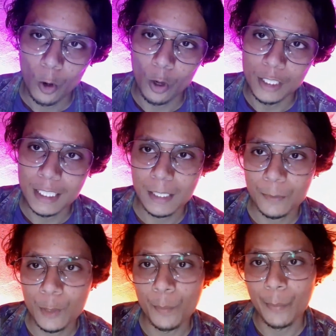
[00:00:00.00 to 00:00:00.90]
और ये
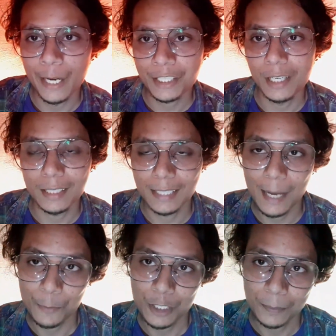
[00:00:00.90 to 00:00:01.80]
सबसे बेस्ट लगता
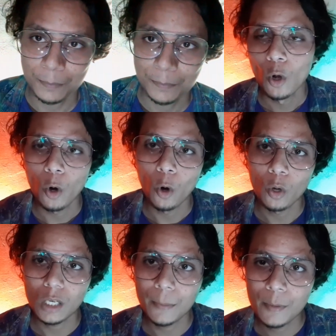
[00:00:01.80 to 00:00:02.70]
है मुझे
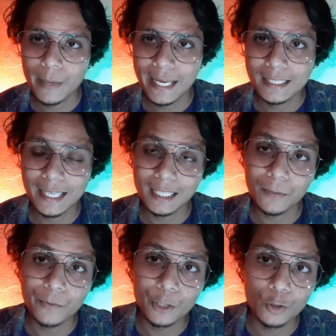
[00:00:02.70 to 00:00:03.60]
और अभी मैं एक सेटअप
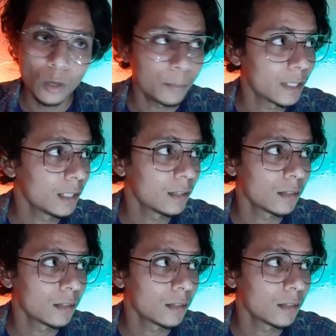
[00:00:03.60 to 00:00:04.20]
वीडियो आपकी